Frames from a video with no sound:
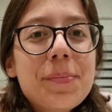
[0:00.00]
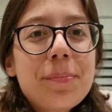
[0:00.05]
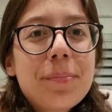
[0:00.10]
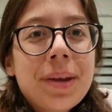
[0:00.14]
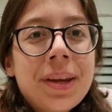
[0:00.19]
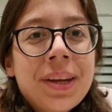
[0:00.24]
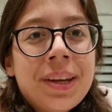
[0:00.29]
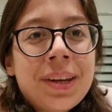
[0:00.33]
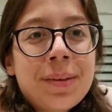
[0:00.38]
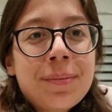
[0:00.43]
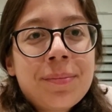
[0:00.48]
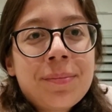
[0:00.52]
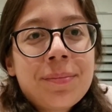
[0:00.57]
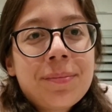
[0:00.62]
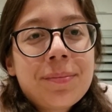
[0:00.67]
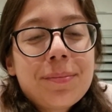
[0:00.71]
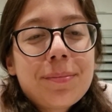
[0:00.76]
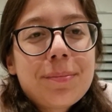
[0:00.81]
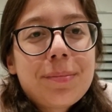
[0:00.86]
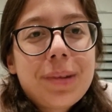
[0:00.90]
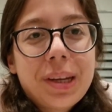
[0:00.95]
Benim
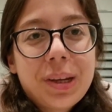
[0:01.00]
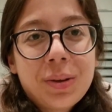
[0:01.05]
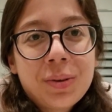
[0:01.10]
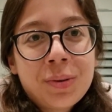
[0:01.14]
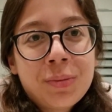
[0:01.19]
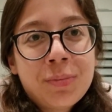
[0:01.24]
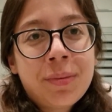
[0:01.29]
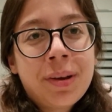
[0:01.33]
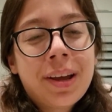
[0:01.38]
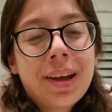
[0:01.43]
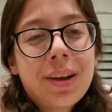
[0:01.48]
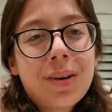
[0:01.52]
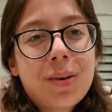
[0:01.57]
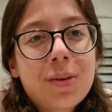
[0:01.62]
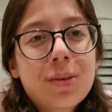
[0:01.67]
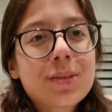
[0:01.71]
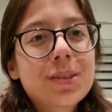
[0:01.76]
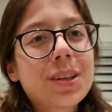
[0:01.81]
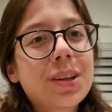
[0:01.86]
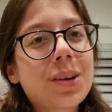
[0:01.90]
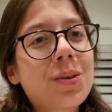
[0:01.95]
bir günüme
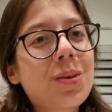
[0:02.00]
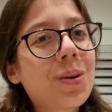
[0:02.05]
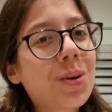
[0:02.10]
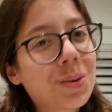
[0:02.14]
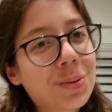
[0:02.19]
ortak